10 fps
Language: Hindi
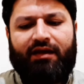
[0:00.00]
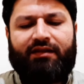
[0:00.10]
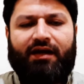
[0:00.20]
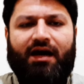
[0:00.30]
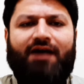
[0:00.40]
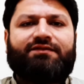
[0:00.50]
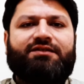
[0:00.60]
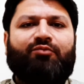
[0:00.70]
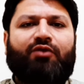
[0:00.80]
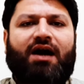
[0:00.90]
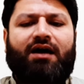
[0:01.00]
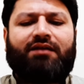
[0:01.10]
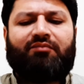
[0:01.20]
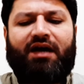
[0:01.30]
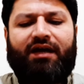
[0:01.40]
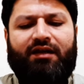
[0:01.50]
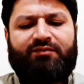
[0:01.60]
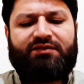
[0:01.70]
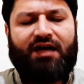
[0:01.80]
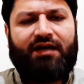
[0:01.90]
एतकाफ़ से मुराद माह
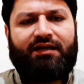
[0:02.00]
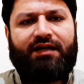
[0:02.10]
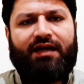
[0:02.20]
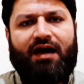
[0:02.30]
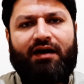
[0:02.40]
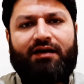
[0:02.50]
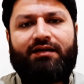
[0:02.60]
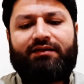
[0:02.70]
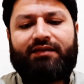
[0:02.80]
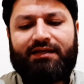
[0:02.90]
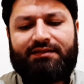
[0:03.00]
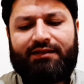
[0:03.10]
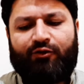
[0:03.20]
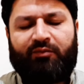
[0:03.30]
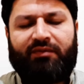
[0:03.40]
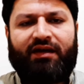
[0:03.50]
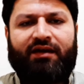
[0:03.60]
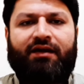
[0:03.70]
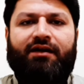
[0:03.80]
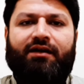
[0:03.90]
रमज़ान के आखिरी दस दिनों में
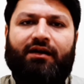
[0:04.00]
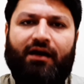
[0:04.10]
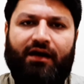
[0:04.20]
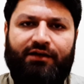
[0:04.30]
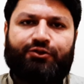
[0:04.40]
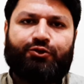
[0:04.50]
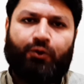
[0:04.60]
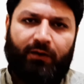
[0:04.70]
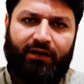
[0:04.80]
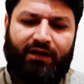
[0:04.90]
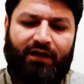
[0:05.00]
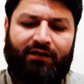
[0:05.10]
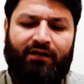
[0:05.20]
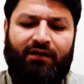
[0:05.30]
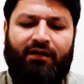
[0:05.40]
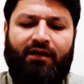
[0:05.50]
घर छोड़कर